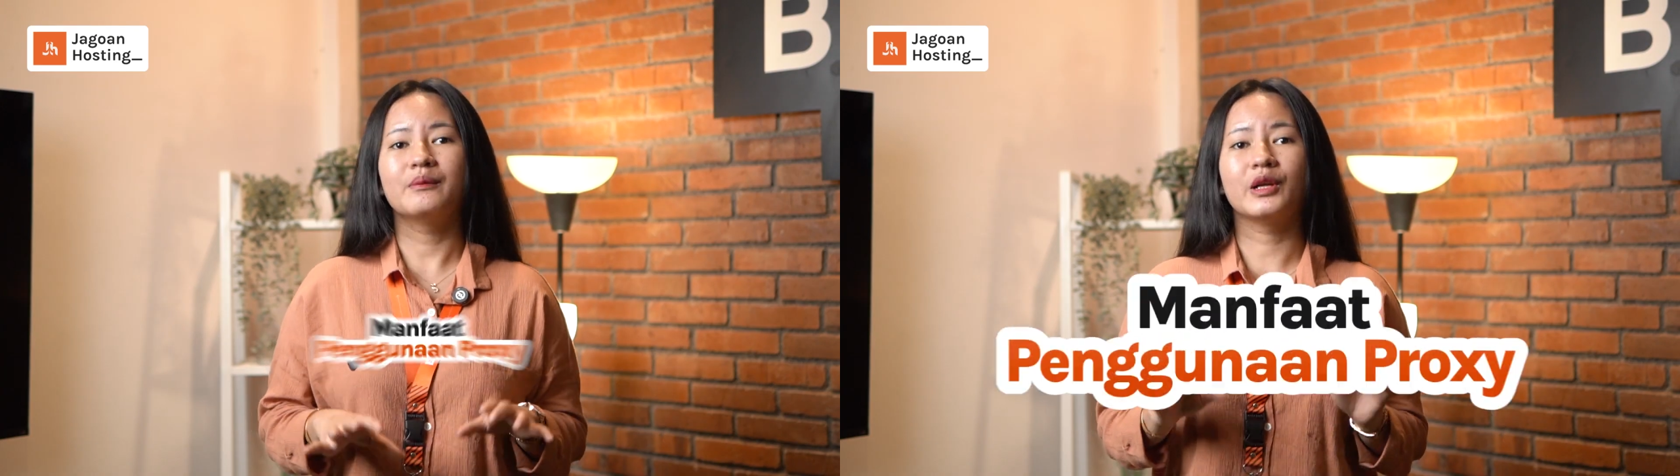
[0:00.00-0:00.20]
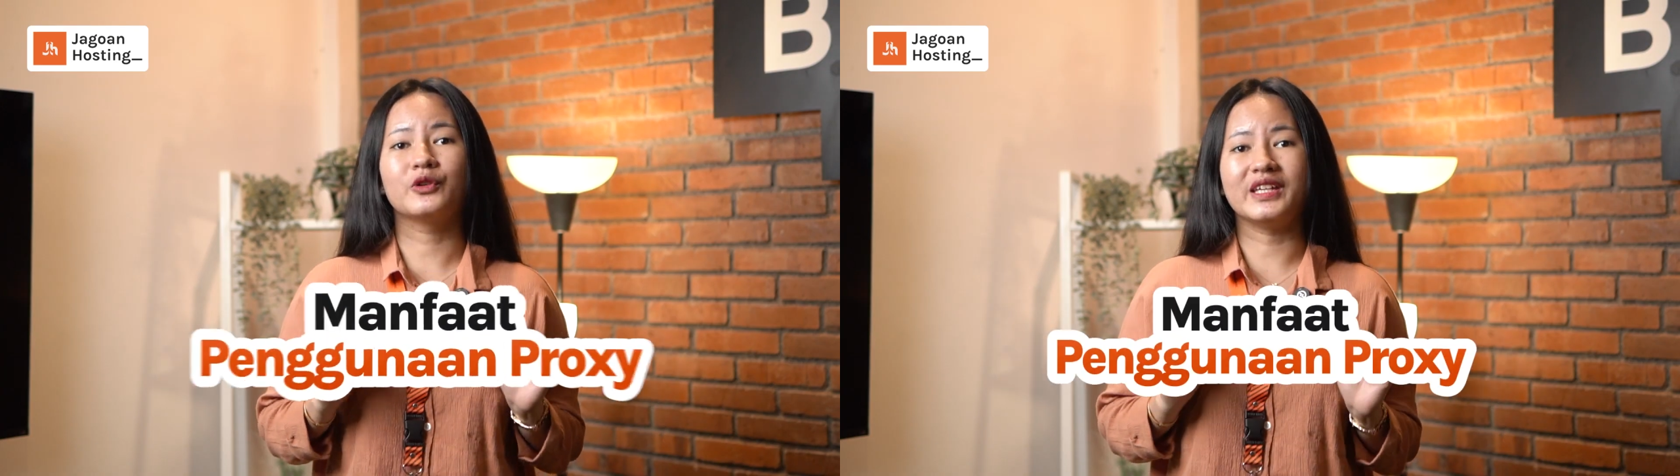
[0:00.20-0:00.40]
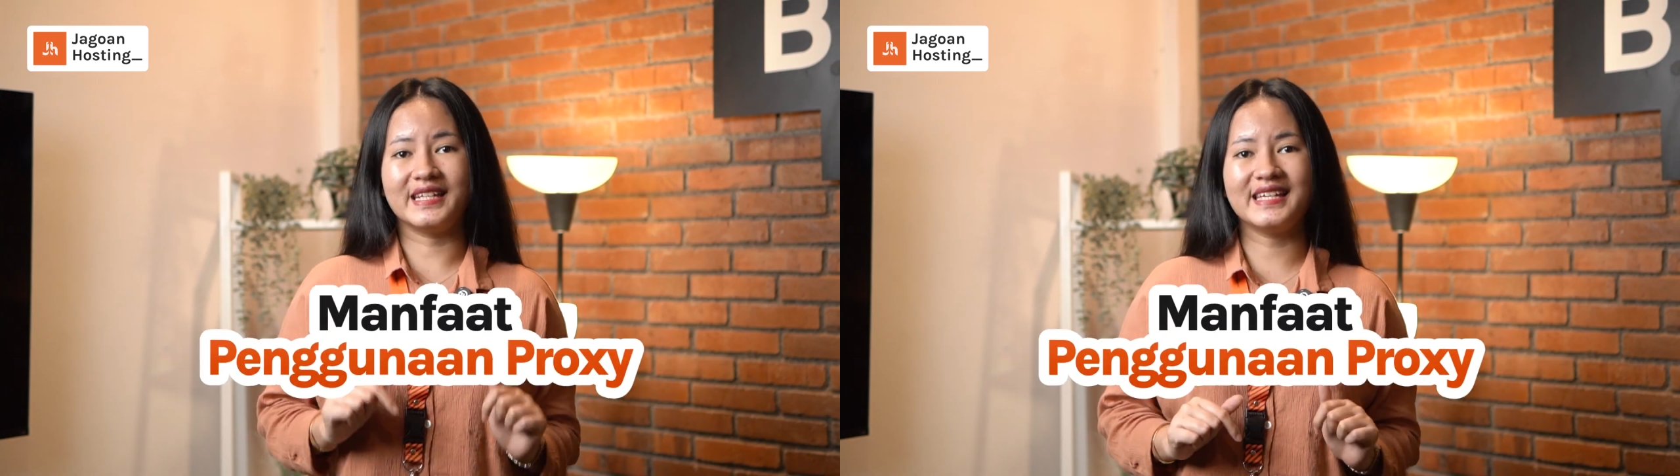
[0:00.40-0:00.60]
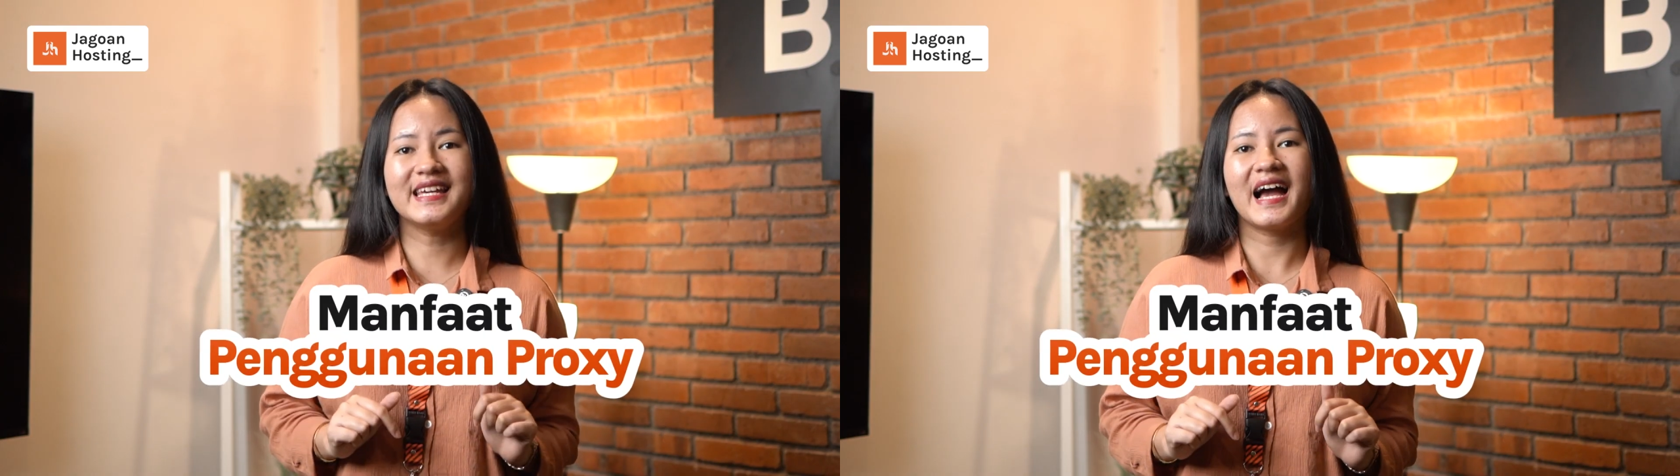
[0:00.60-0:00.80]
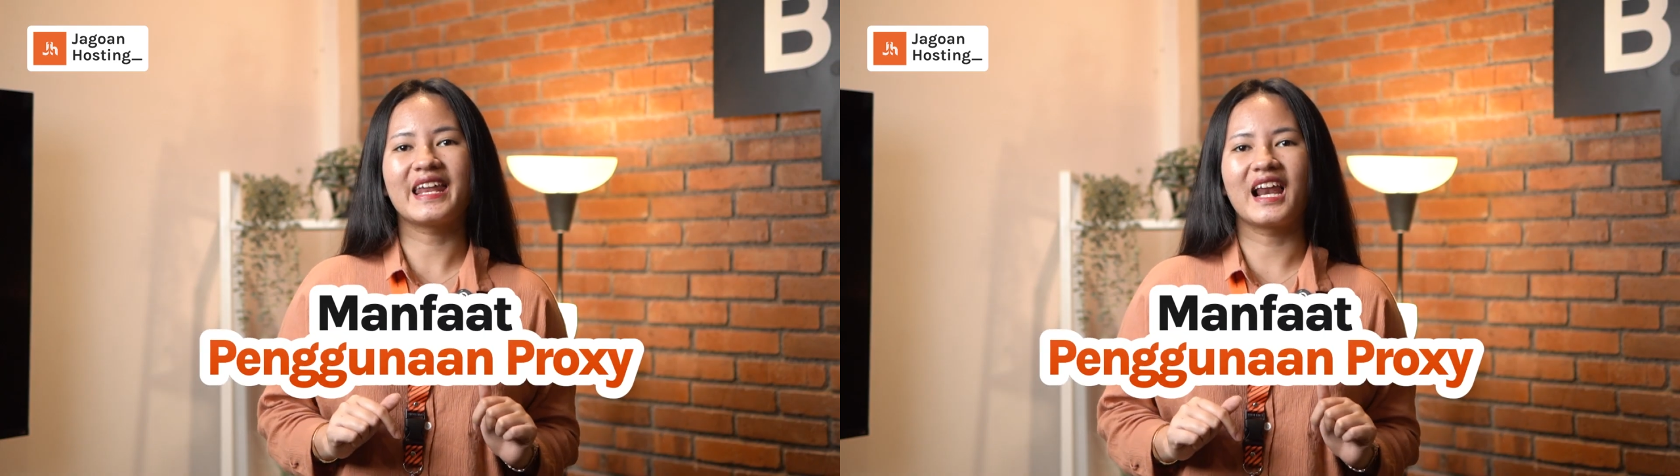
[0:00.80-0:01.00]
Berikut
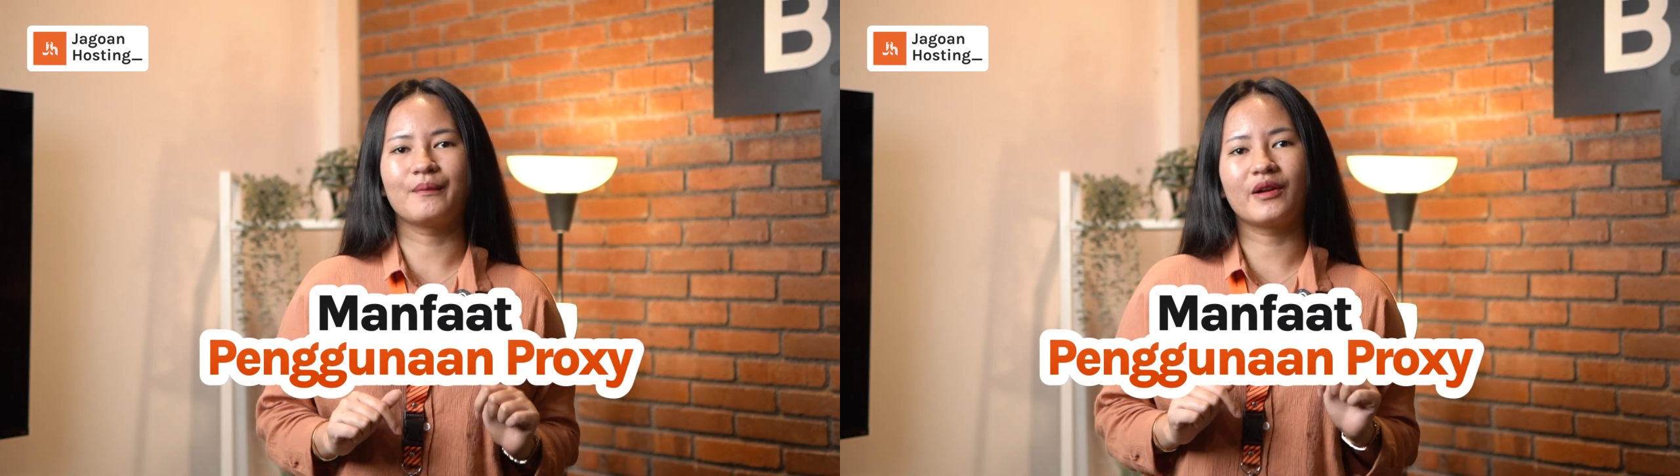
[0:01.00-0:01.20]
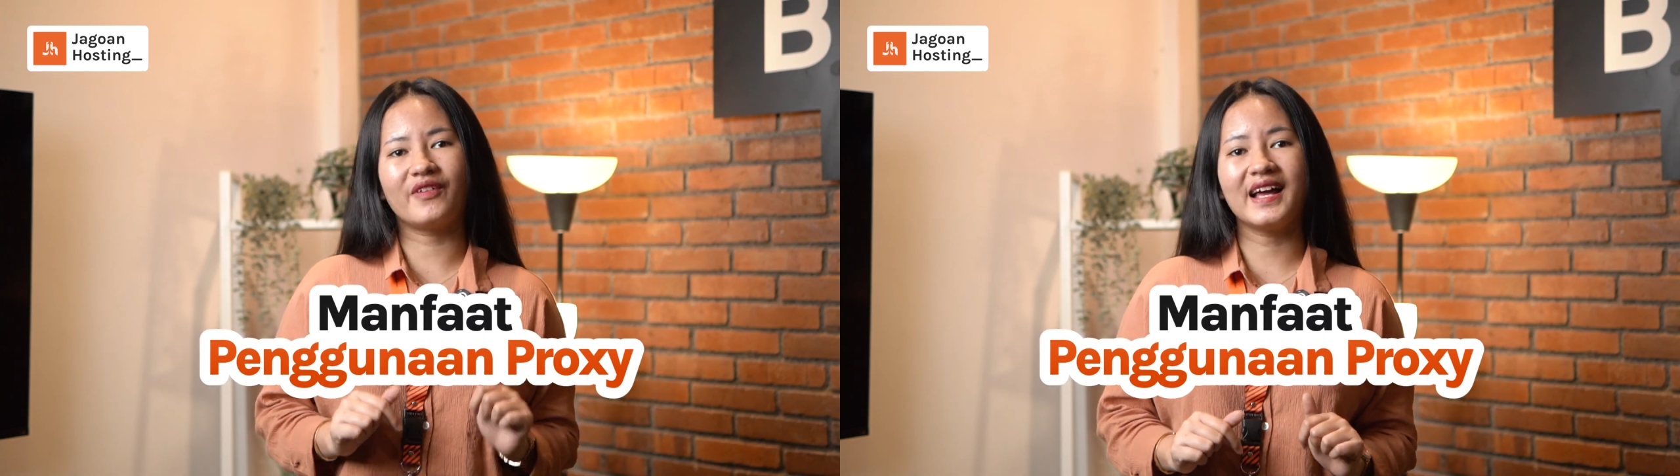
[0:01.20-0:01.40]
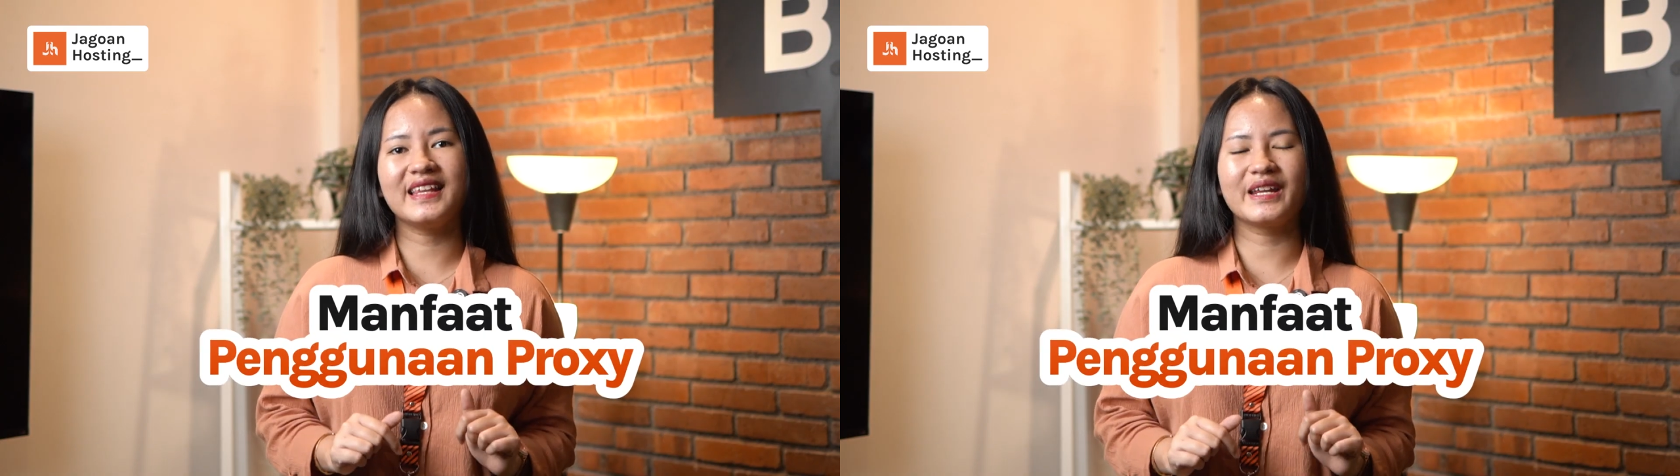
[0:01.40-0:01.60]
ini adalah manfaat